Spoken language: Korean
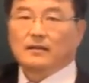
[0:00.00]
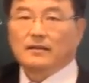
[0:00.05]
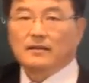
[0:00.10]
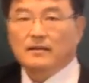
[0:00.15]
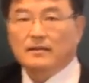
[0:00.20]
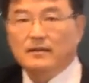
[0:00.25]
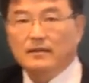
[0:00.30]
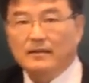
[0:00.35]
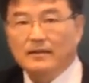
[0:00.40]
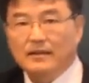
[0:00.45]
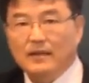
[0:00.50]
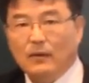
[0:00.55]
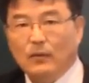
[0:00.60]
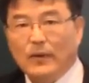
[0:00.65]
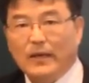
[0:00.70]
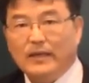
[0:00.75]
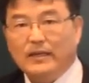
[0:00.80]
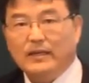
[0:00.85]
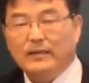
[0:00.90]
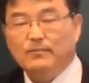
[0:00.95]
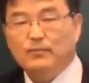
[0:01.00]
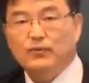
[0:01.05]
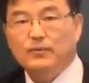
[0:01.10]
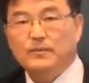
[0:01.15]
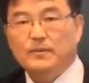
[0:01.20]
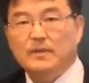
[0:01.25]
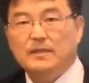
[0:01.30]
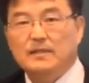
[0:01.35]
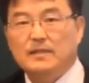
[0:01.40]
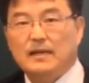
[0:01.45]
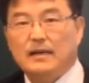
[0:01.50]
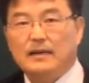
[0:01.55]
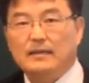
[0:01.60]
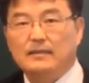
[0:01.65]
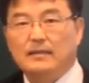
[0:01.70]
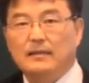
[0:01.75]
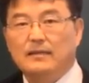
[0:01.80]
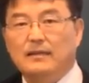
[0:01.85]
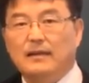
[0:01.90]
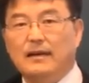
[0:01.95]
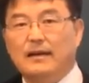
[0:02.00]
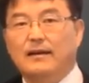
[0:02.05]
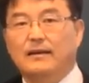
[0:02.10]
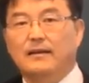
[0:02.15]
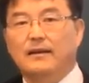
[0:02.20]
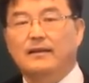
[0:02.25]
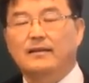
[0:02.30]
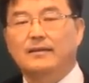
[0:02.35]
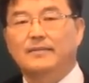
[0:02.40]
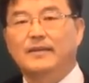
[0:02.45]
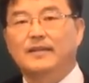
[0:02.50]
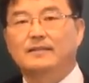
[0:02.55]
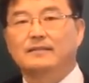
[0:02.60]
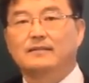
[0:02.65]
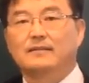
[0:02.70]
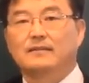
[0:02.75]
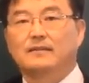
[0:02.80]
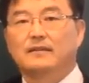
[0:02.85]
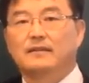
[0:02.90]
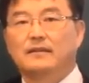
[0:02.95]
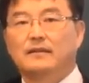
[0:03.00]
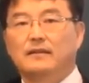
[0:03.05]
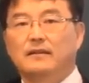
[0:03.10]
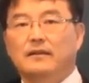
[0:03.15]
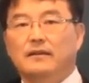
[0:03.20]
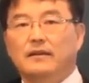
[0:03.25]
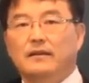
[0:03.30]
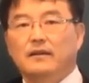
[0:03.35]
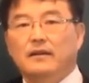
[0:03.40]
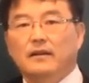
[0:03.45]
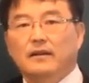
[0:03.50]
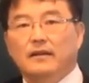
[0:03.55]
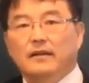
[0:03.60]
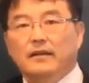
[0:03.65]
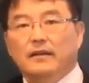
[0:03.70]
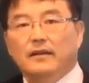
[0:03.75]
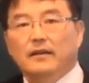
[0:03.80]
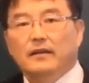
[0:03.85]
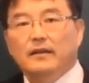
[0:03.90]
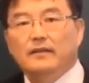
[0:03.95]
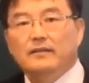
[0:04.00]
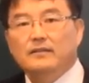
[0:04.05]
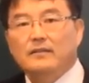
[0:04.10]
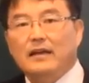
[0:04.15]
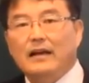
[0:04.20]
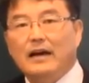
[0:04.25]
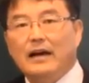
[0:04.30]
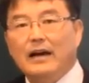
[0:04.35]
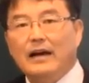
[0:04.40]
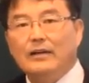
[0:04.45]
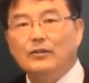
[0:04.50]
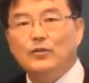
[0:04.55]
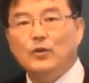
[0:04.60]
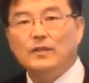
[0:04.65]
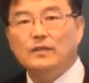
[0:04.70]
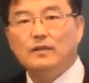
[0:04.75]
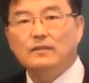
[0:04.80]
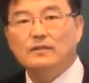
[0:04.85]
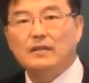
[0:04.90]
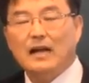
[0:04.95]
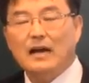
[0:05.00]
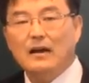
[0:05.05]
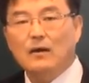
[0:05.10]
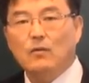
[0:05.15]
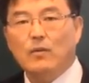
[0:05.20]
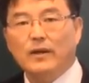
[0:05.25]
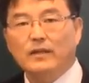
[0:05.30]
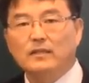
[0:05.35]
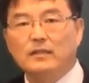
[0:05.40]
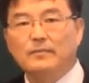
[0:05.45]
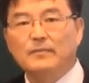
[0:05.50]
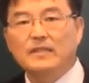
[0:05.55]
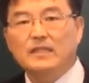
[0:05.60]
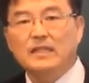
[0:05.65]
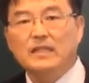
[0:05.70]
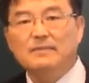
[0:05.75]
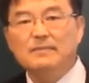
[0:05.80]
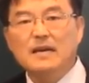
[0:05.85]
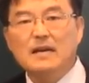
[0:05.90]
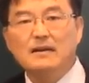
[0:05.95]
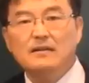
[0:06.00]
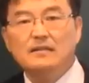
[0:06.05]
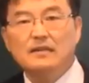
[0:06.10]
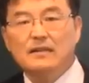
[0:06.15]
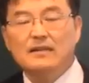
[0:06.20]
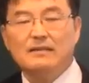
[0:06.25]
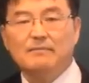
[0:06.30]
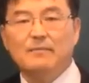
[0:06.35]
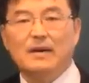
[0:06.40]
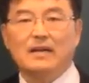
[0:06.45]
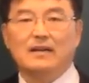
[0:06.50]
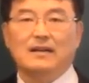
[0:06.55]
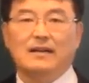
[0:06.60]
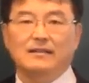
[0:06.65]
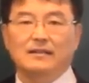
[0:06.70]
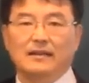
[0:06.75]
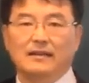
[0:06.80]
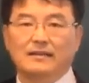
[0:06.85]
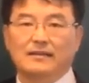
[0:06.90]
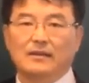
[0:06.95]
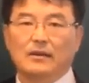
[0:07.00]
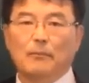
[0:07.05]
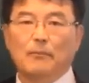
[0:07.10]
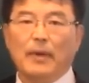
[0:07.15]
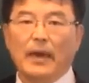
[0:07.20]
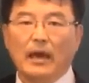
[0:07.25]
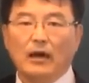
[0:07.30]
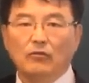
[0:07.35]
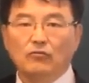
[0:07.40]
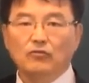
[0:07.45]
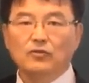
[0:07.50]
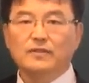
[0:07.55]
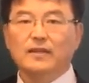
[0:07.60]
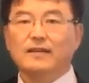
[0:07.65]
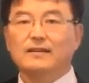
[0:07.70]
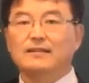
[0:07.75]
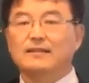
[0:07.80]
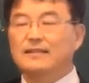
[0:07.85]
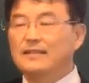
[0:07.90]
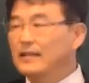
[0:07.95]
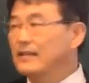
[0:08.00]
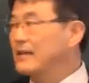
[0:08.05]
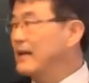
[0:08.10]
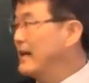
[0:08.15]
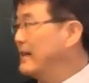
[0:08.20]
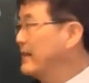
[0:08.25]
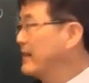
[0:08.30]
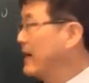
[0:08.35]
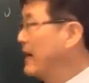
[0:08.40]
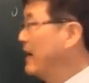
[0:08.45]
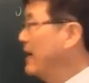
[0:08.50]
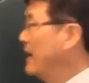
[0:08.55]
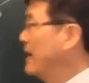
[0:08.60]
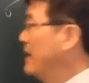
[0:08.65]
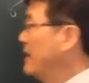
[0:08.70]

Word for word: 그런데 왜 이 부분을 자세히 알아야 하냐면 사주에서 상관 있으면 치명적인 말을 한다는 거예요. 배우자를 극한다.